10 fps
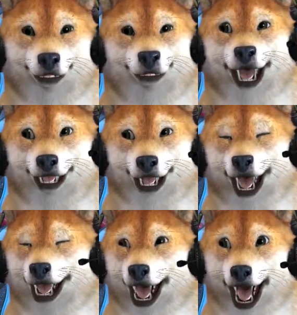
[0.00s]
Mitten in
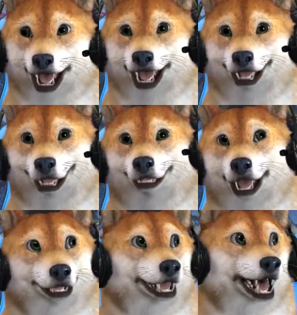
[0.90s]
der Stadt eine Katze. Man,
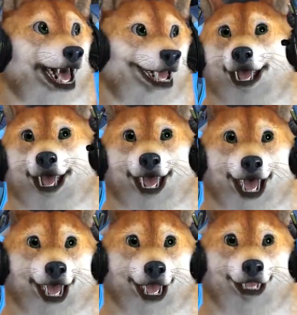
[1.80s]
man kennt's.
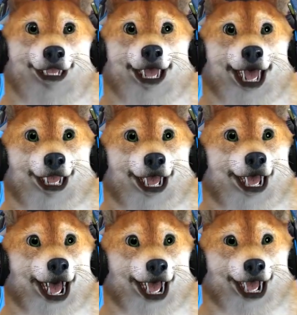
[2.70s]
Äh, do not block
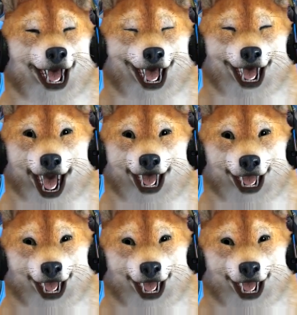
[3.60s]
intersection. ich mach das